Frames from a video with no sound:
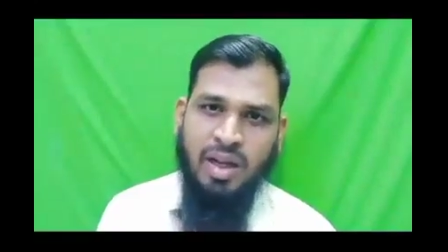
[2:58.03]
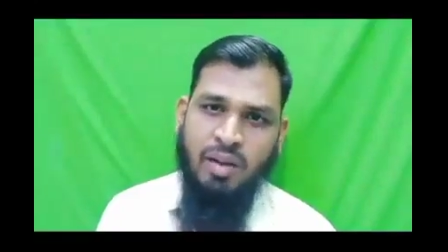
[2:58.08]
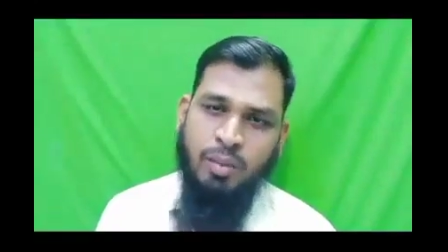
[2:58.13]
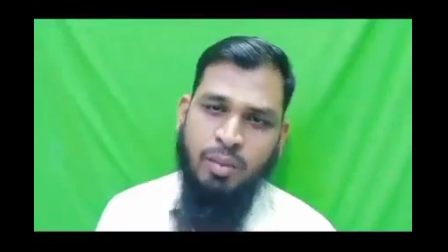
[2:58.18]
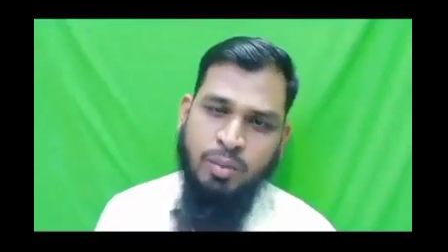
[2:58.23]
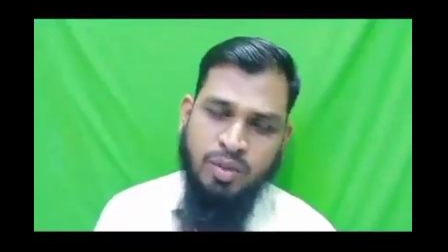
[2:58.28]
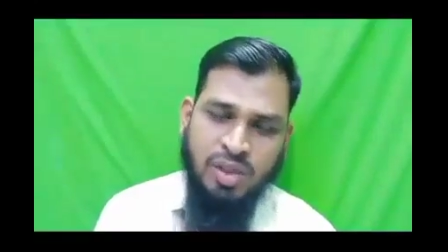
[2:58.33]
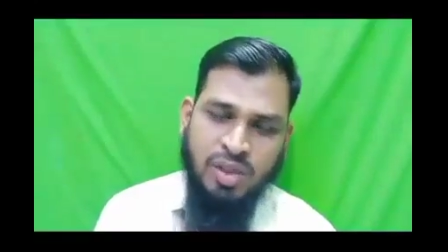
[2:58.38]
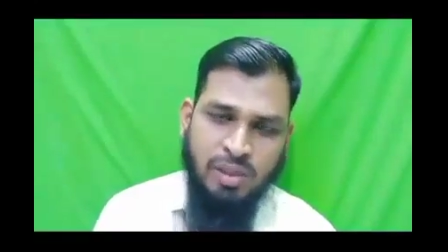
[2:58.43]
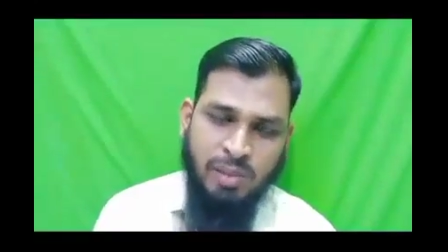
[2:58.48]
அவன்
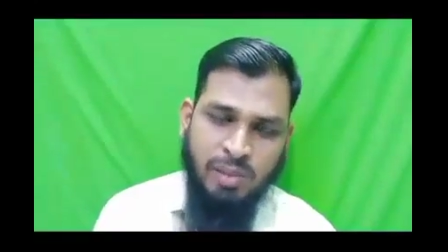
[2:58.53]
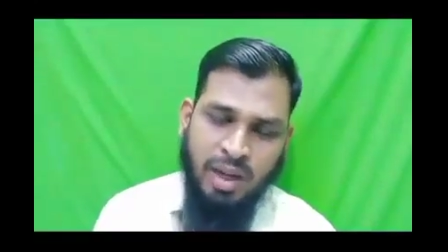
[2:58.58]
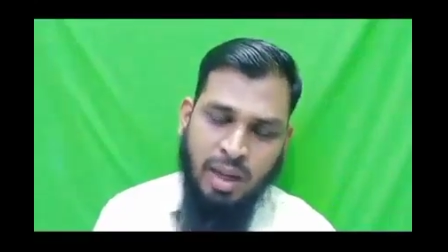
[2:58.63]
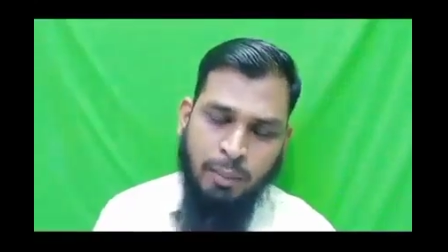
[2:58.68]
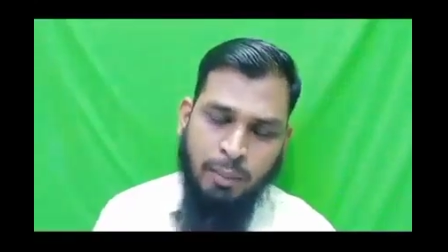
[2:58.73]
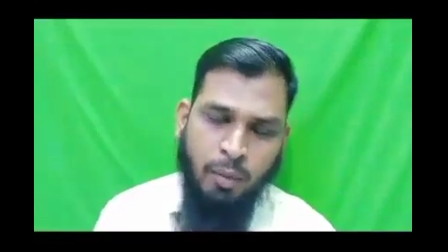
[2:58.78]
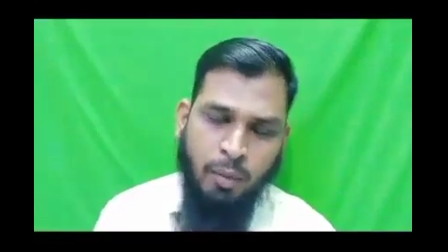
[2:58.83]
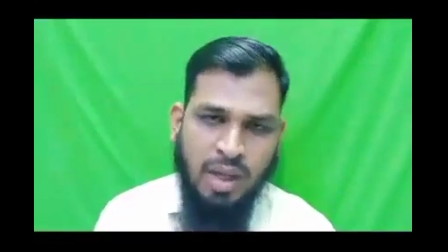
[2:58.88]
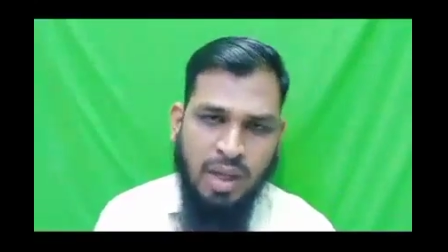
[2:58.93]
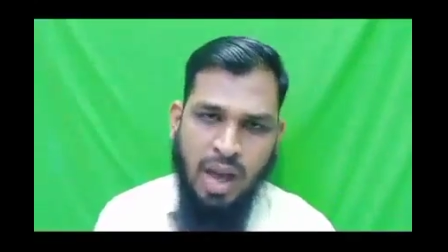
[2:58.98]
முஸ்லீமா
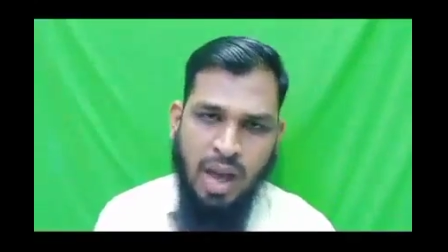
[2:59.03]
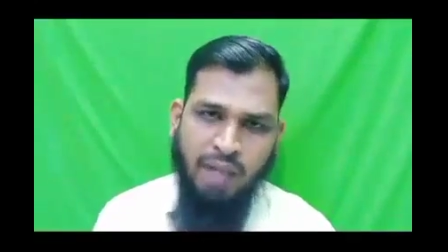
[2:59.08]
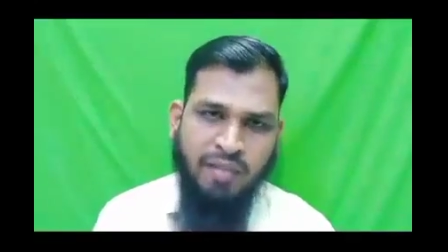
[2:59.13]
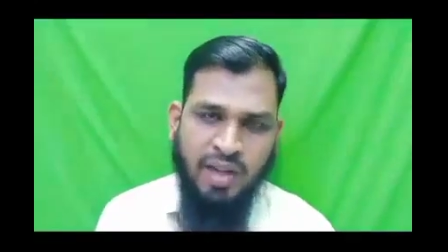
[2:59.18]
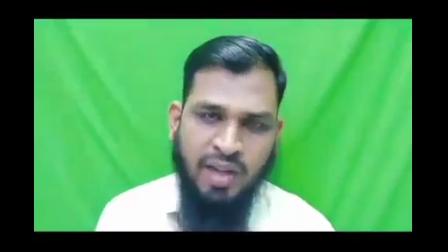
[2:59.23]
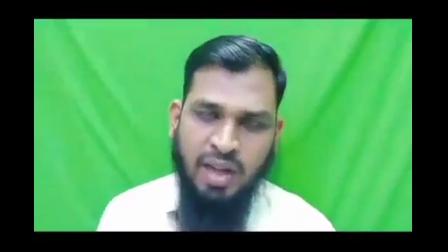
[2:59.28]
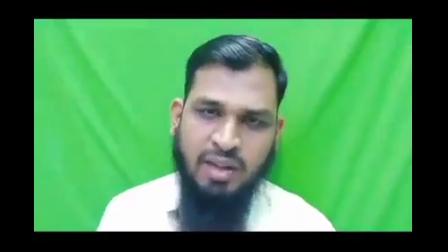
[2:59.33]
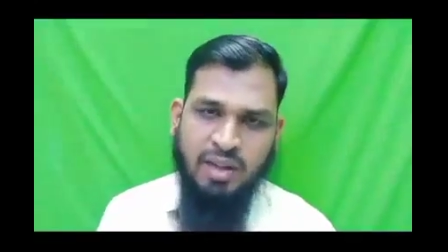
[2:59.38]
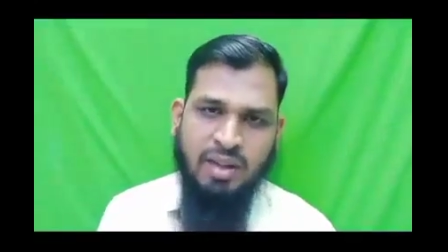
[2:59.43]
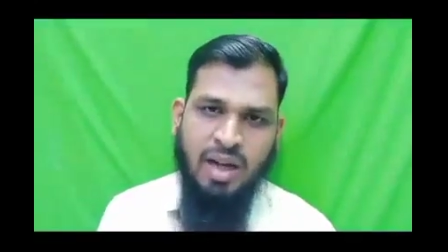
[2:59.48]
இல்லாமல் ஒரு
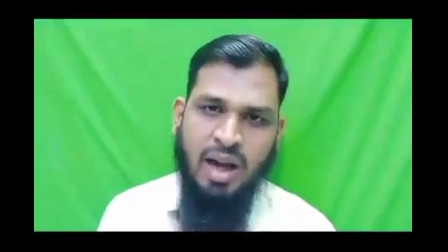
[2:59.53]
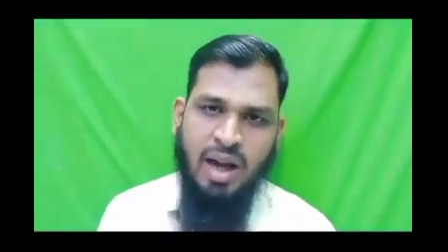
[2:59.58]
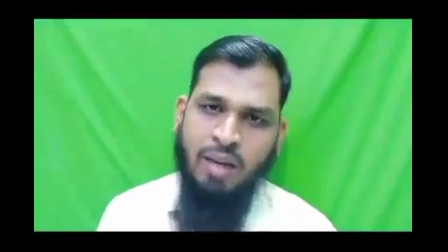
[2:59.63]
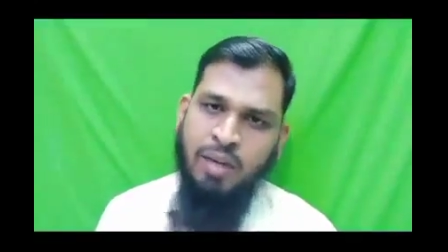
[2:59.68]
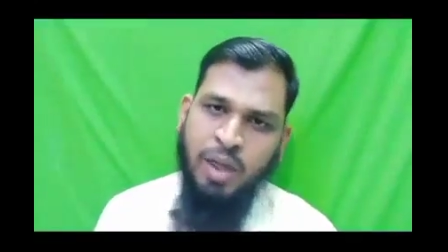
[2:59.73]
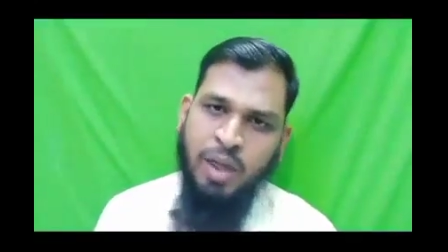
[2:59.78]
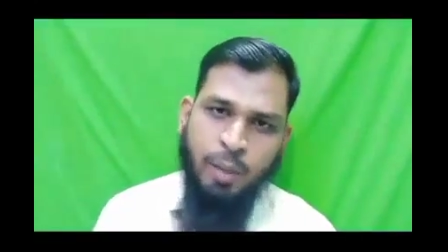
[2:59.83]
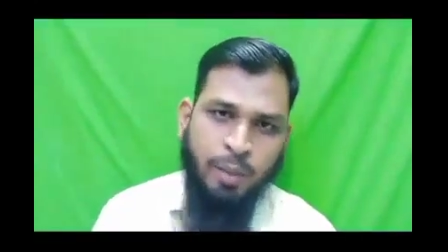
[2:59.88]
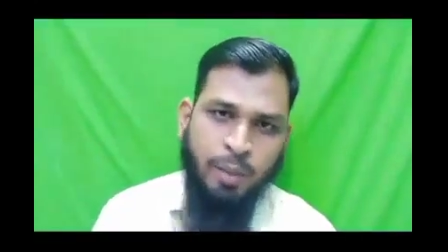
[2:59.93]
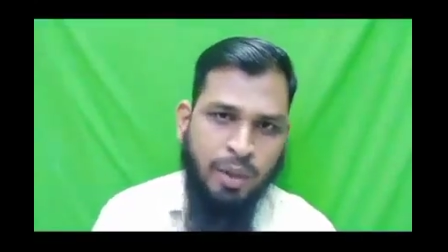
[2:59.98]
காஃபியராக இருக்கிறான்
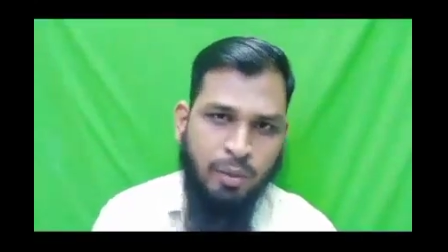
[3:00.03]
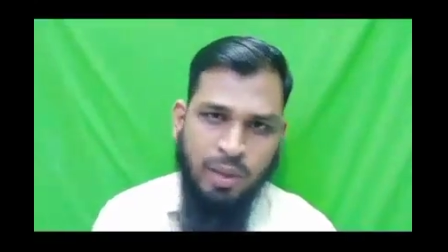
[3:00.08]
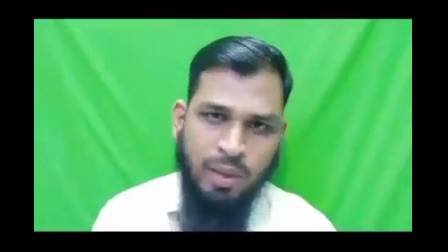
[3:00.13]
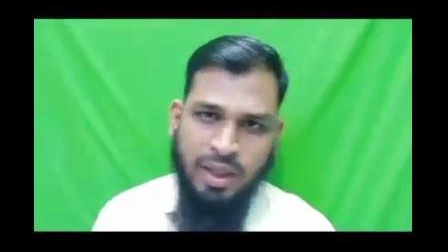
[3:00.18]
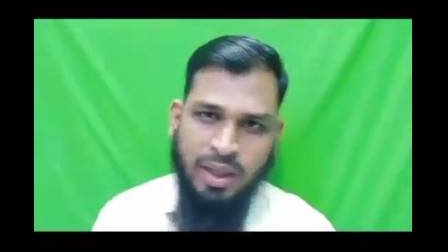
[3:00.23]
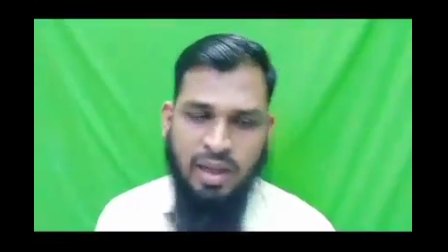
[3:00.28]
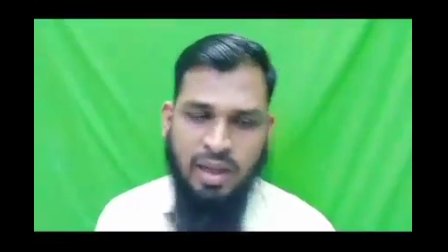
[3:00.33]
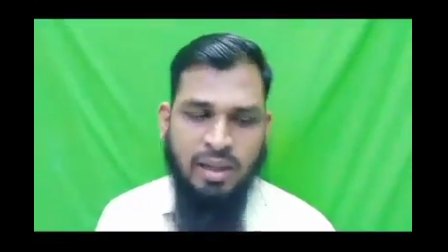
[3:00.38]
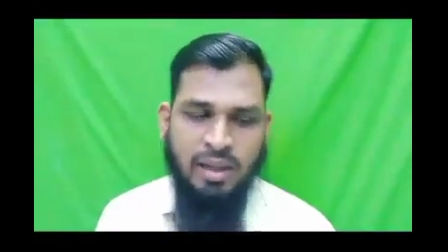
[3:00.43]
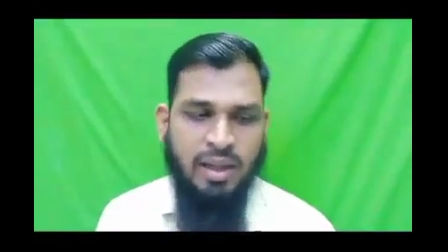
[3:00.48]
அவன்கிட்ட போய் கூட
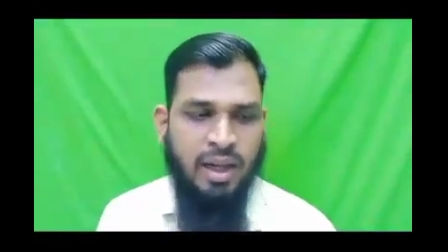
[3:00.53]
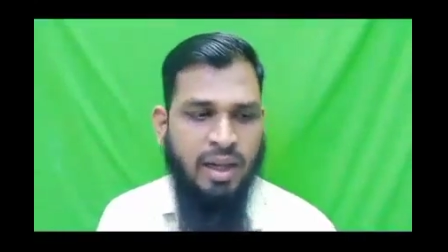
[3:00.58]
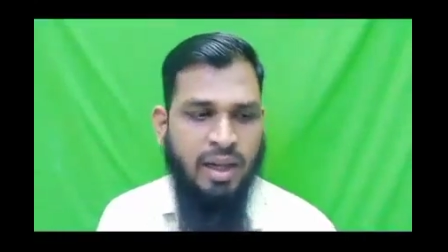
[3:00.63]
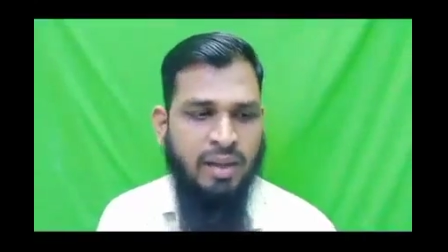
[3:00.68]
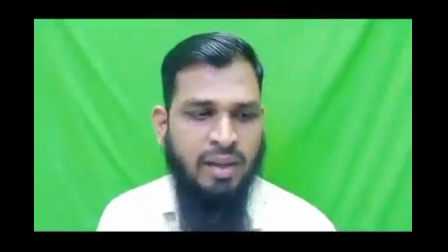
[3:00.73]
கேளுங்க